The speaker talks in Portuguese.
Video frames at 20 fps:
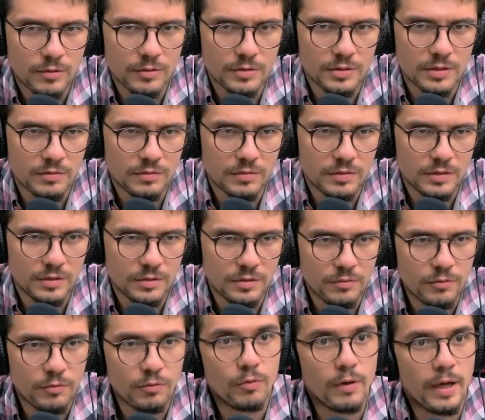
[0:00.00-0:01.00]
inclusive, de
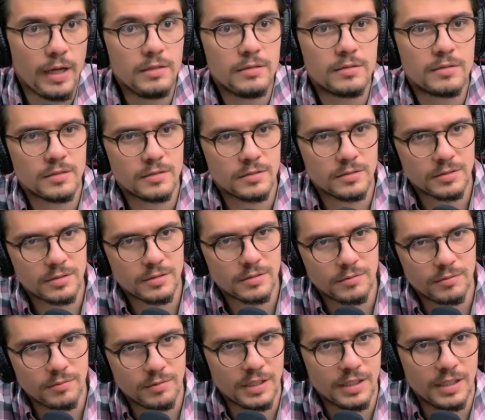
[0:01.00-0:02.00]

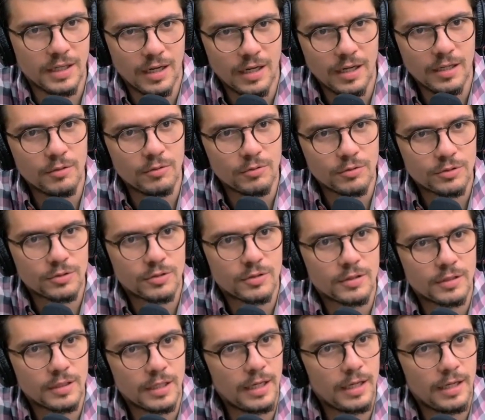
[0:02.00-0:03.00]
influencers que veganos, caíram
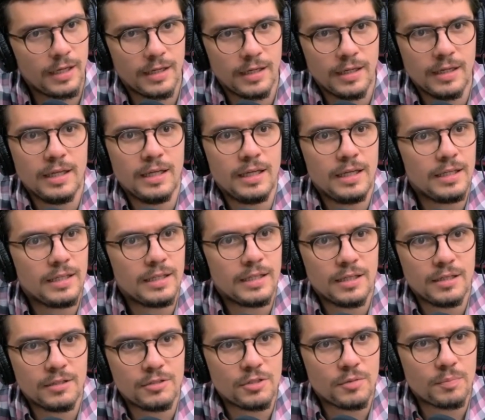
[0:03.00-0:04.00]
em, né? e que,
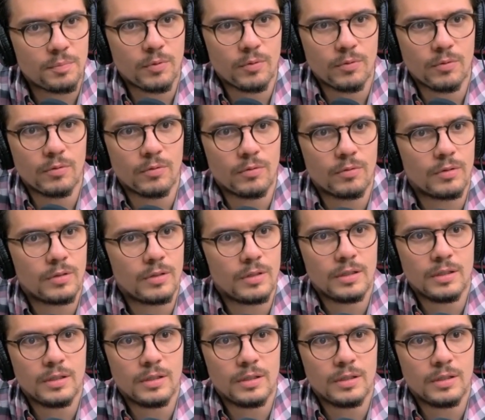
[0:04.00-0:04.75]
tá, que, que tipo, descobriram que